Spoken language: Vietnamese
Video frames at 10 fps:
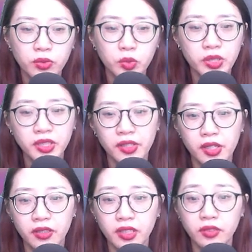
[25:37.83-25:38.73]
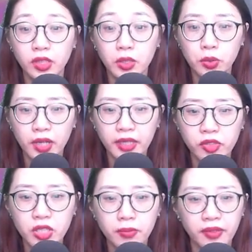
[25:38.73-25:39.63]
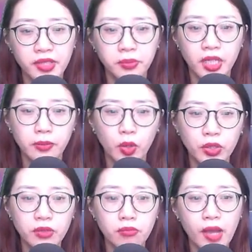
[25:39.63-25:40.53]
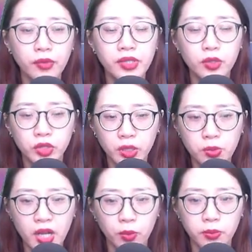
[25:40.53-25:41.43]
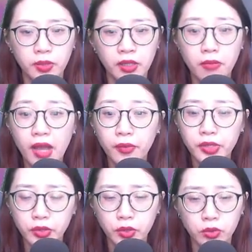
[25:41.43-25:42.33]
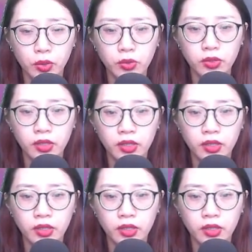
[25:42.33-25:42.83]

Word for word: tôi xây dựng hình tượng của anh trước mặt dịp tiền bối bao nhiêu sống động, bao nhiêu ưu tú.